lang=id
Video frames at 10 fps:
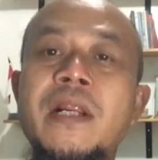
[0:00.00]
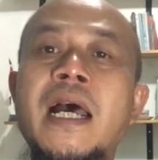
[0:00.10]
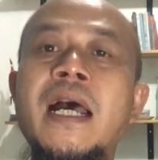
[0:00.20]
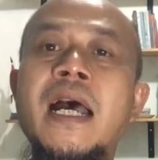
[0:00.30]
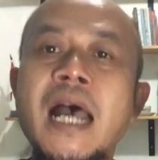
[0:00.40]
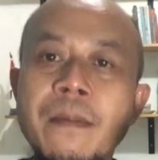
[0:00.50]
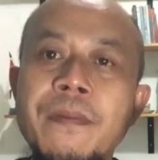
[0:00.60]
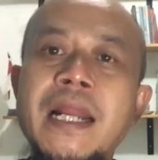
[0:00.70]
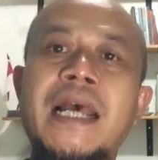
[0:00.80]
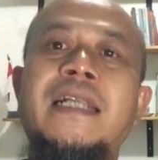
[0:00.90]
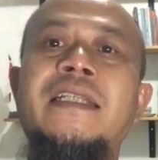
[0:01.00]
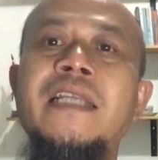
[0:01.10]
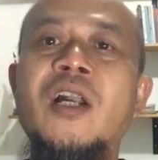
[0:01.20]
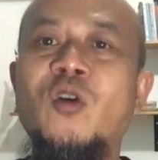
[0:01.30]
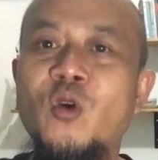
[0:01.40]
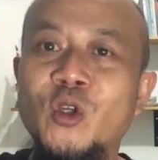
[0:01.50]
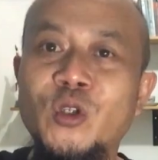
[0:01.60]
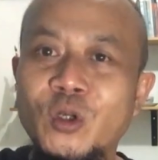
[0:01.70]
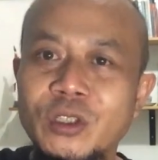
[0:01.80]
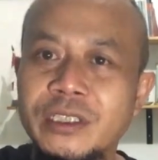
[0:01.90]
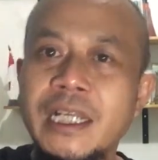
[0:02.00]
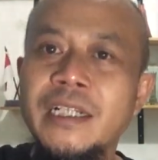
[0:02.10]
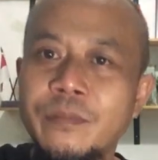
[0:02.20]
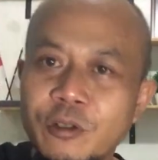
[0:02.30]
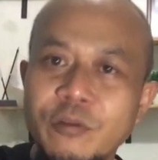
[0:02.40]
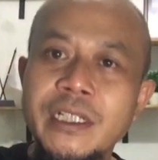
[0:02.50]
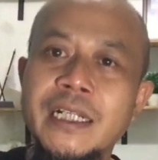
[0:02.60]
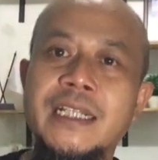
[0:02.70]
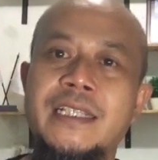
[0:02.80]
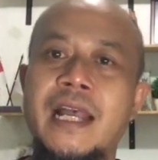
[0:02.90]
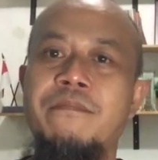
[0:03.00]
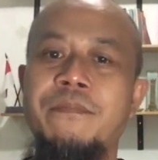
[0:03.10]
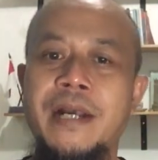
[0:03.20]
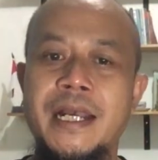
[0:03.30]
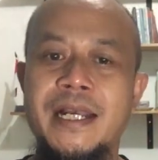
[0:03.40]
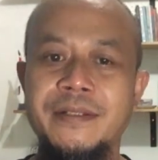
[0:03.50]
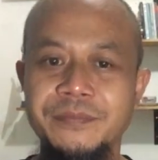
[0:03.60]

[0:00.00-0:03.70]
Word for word: Nah, nah apalagi yang got-gotnya dipenuhi dengan sampah.